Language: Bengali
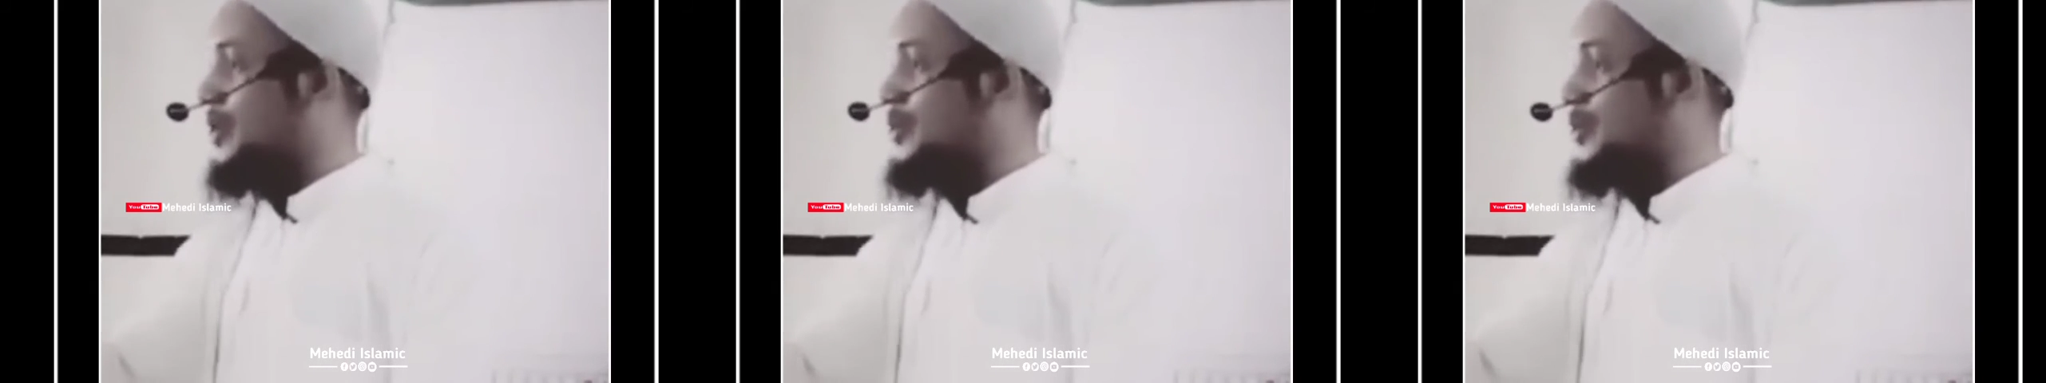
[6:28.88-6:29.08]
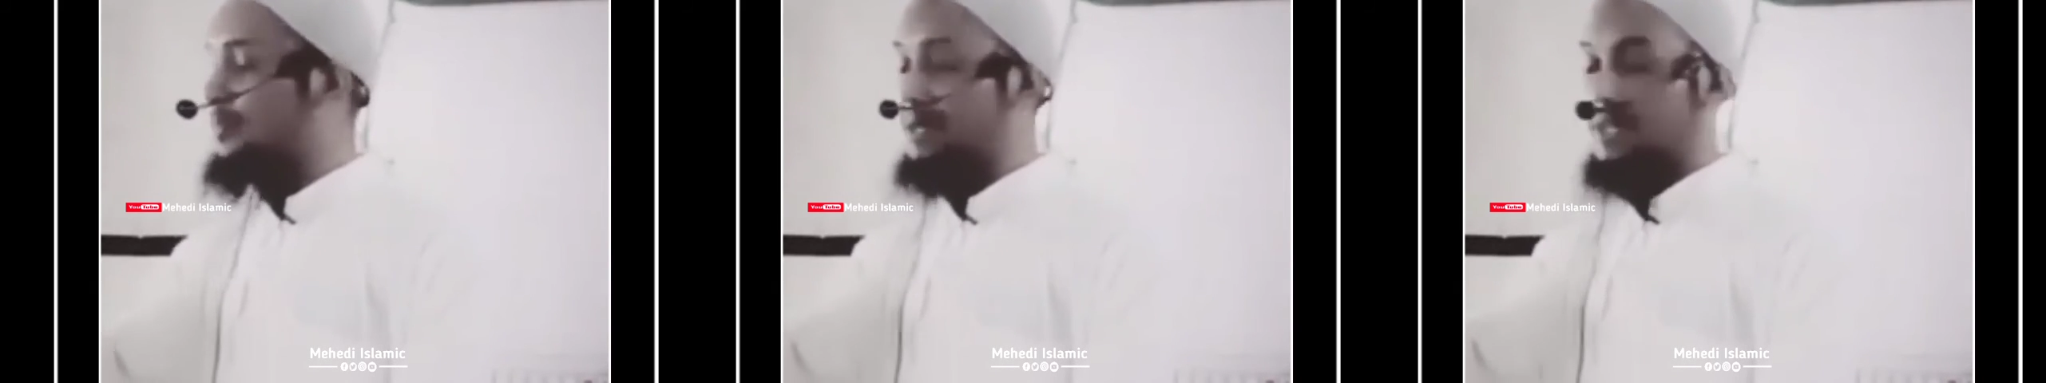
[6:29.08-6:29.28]

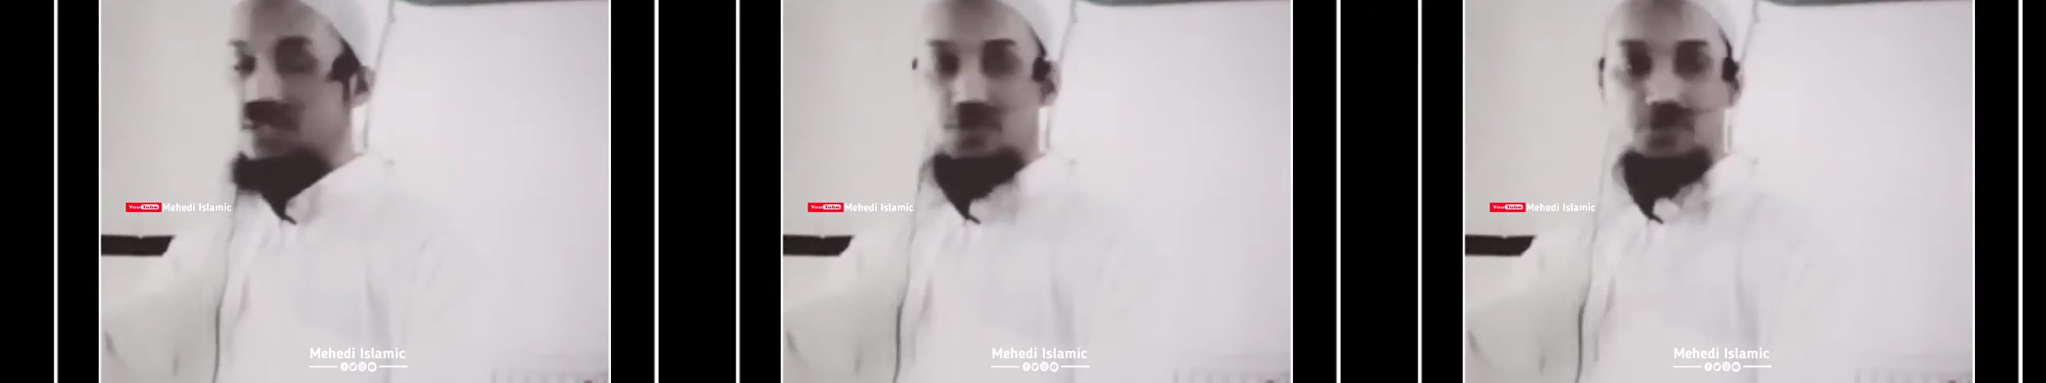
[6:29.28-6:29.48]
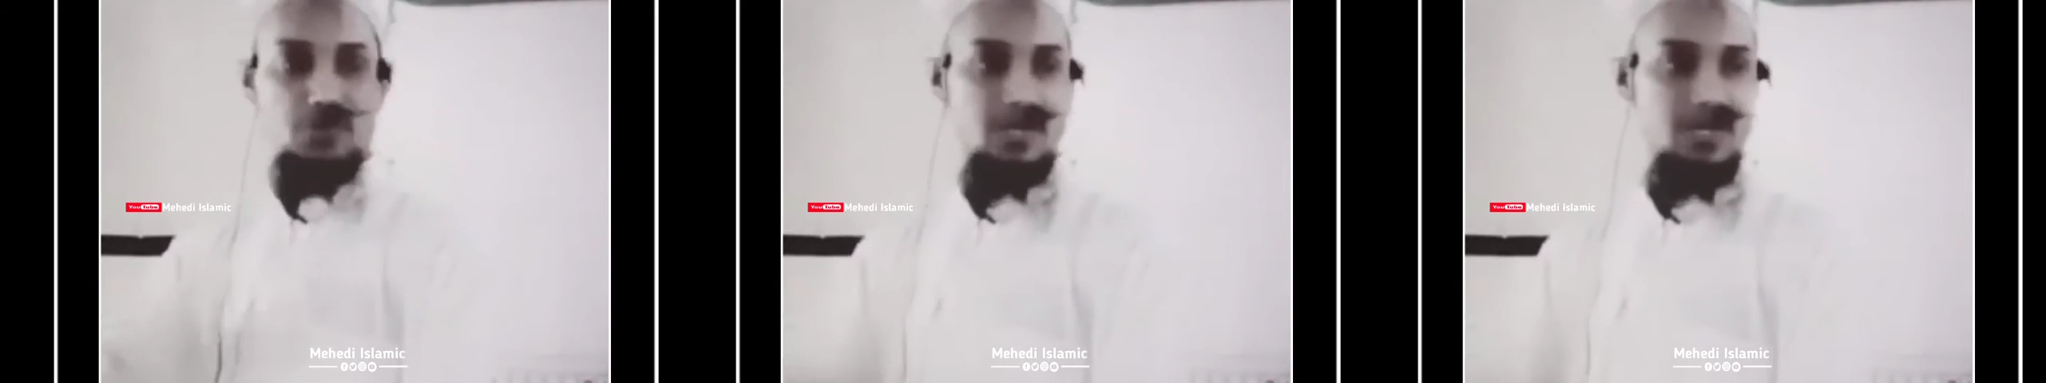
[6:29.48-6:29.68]
নগ্ন
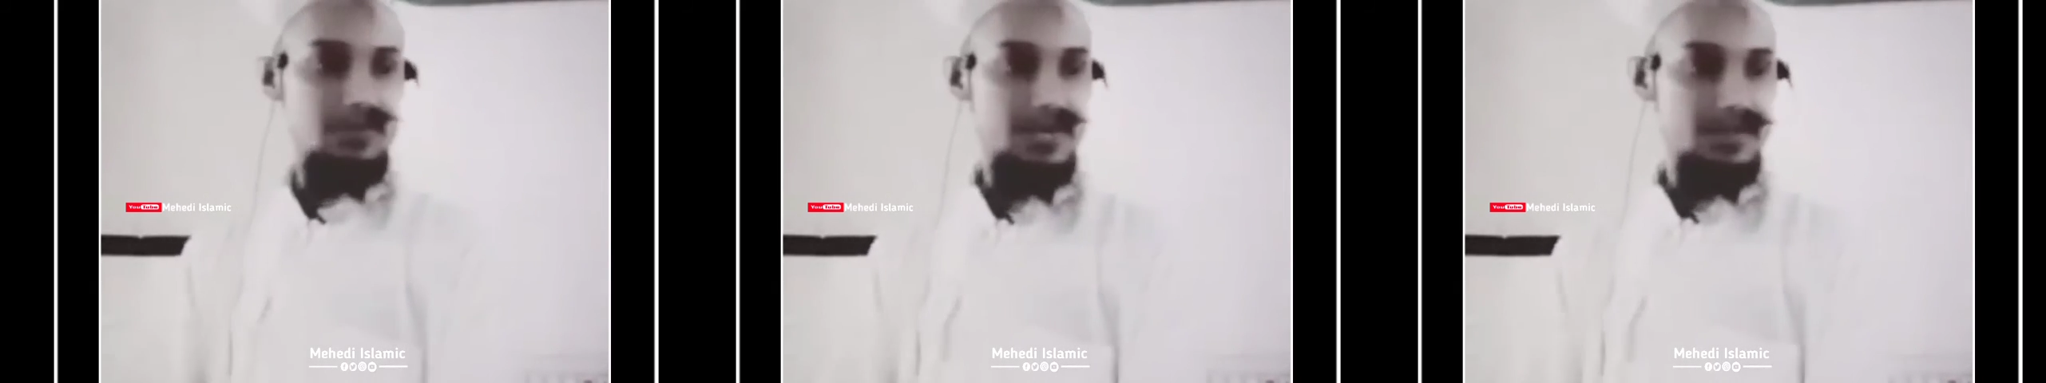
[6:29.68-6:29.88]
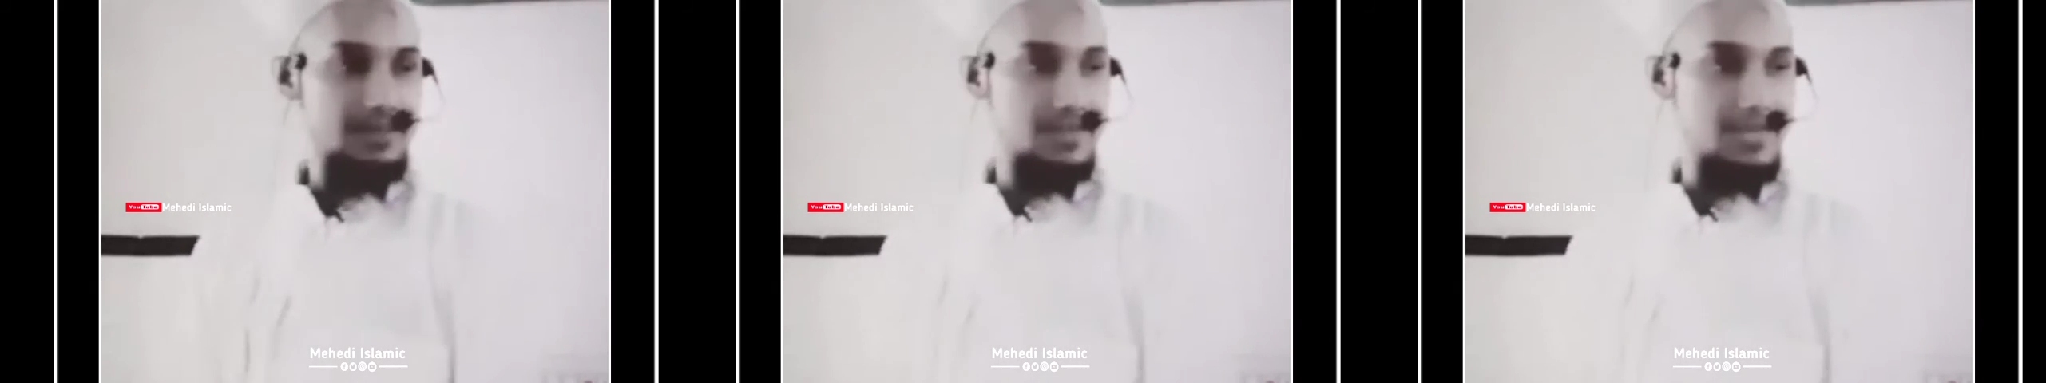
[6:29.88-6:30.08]
মেয়েদের
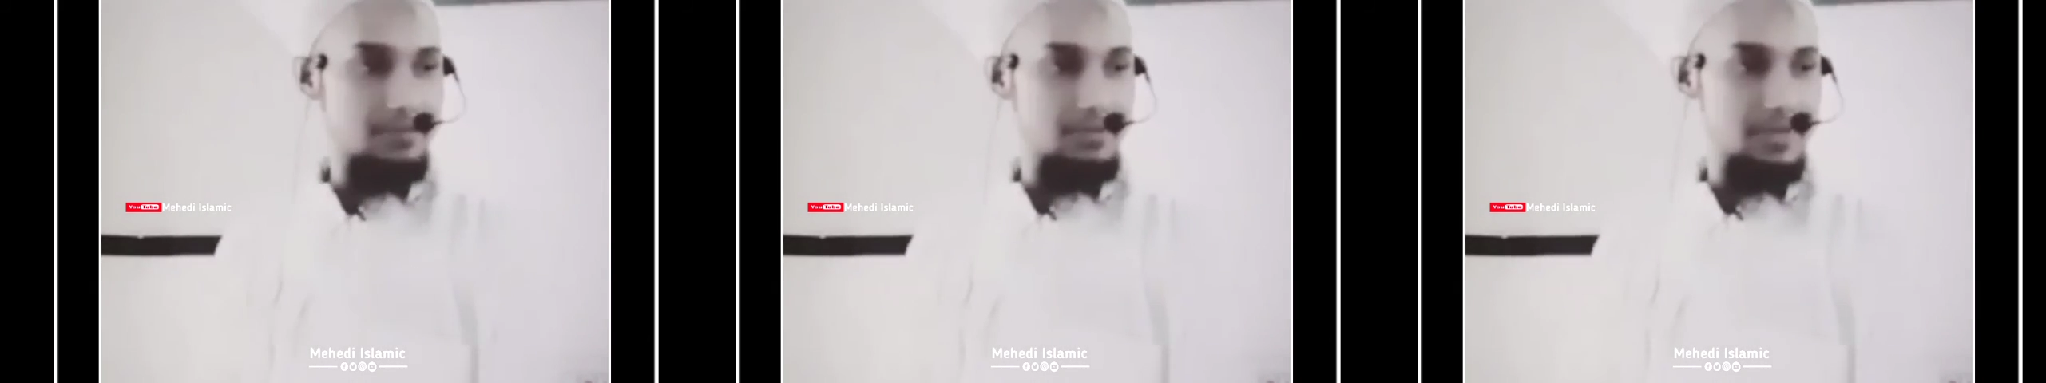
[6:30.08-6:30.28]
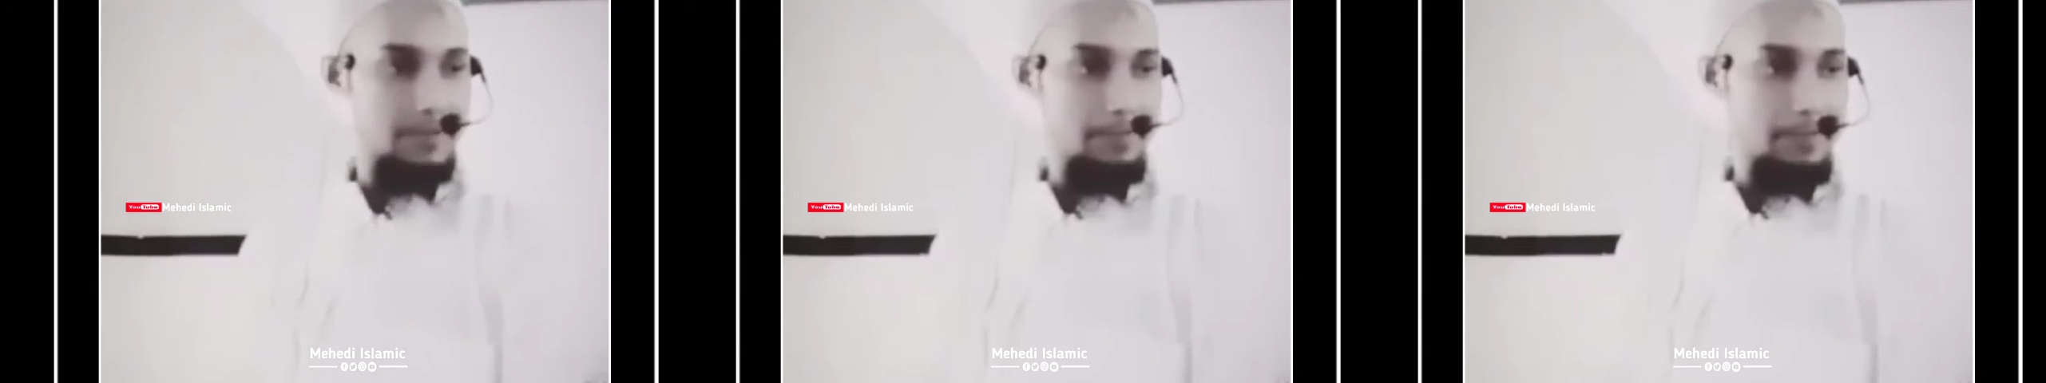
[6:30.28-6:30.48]
সংখ্যা বাড়তে
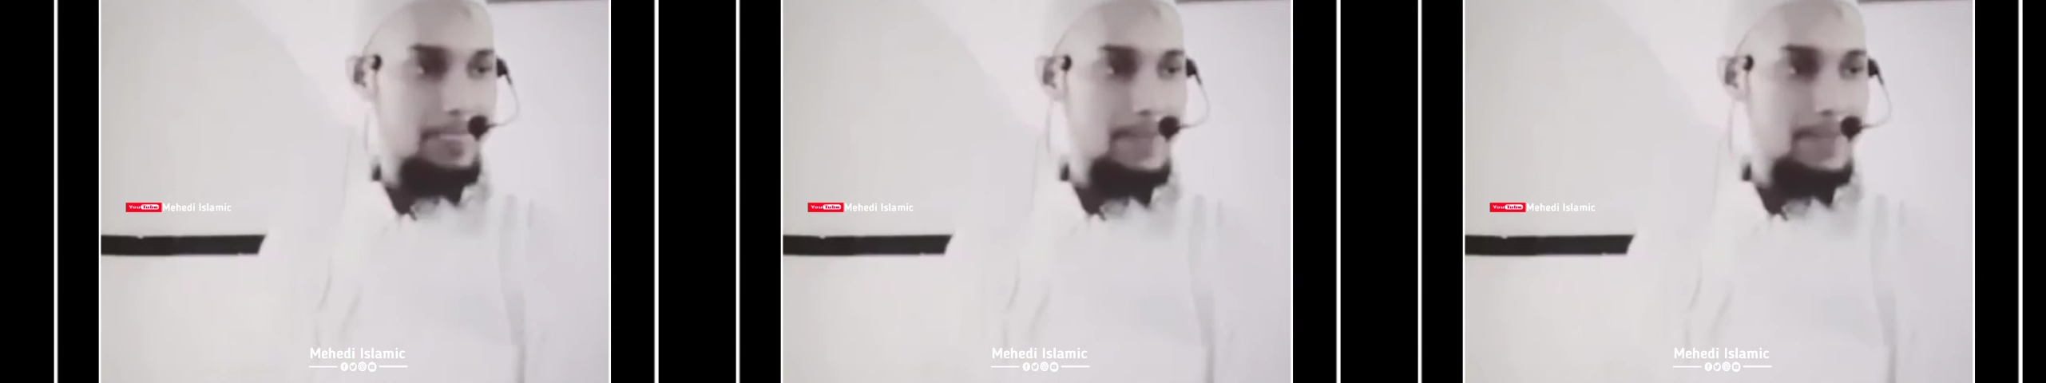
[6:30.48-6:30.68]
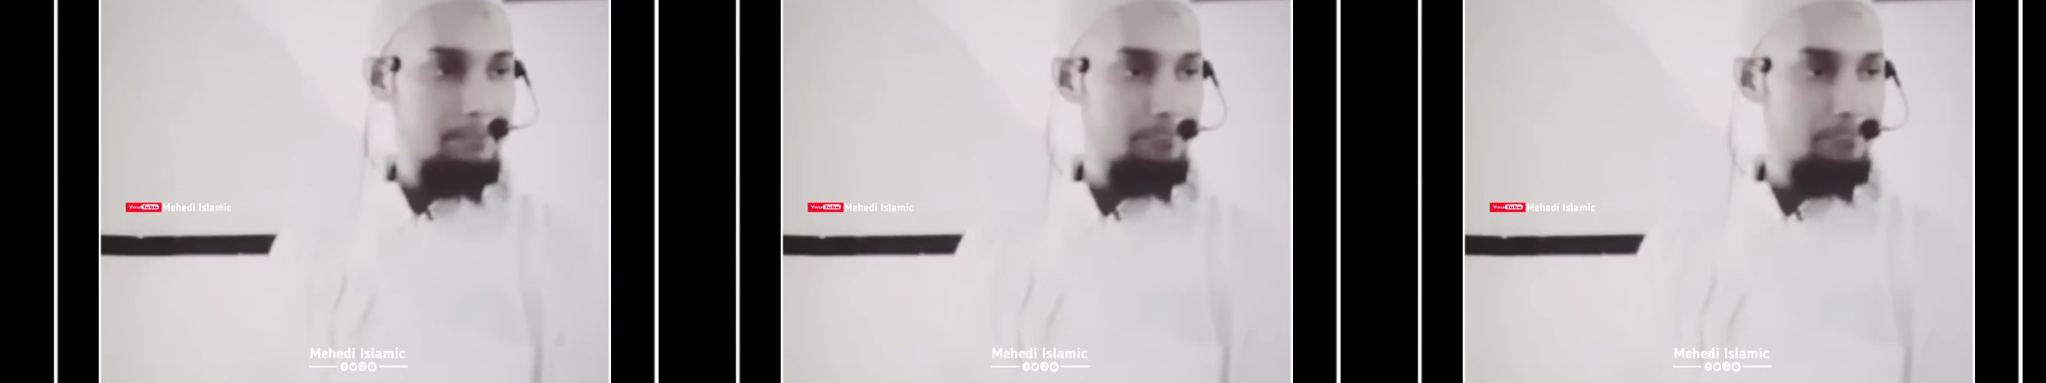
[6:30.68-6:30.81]
থাকবে